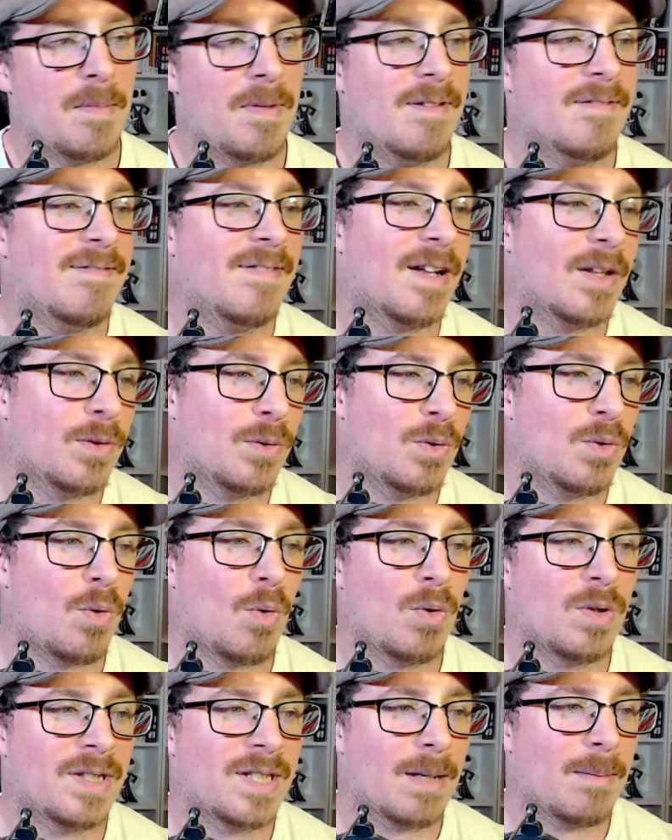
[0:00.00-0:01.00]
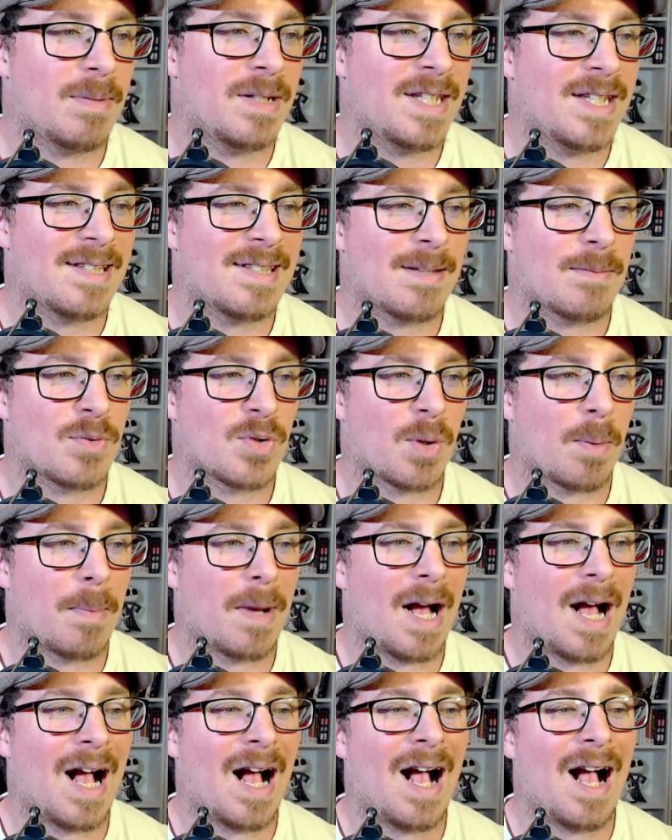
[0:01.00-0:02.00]
Mais 22 euros le tablier, ça me
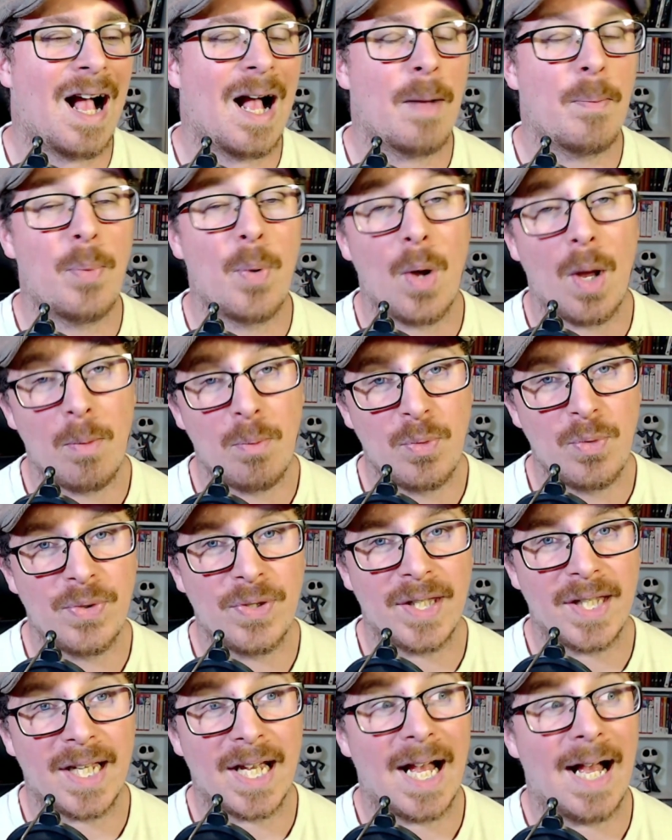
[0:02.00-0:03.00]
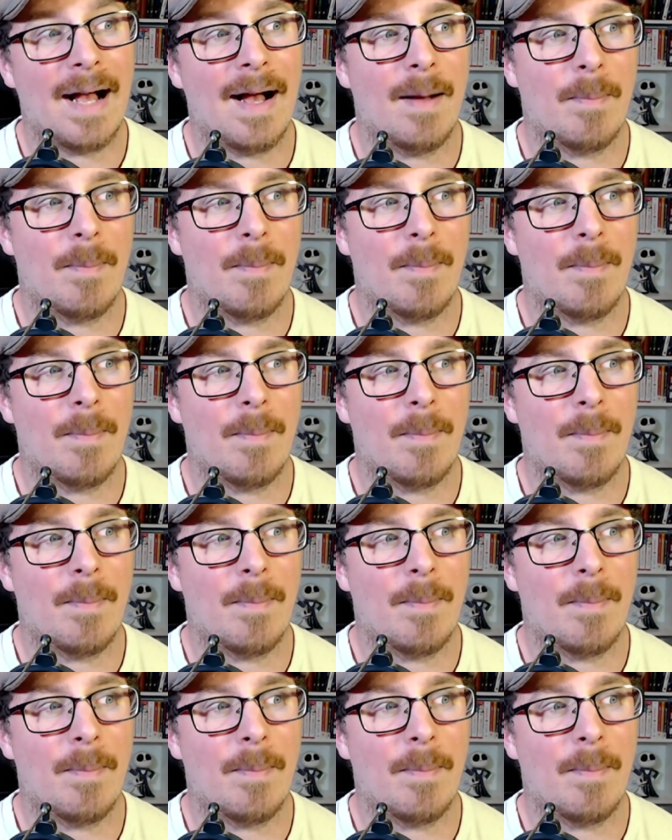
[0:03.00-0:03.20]
semble un peu abusé.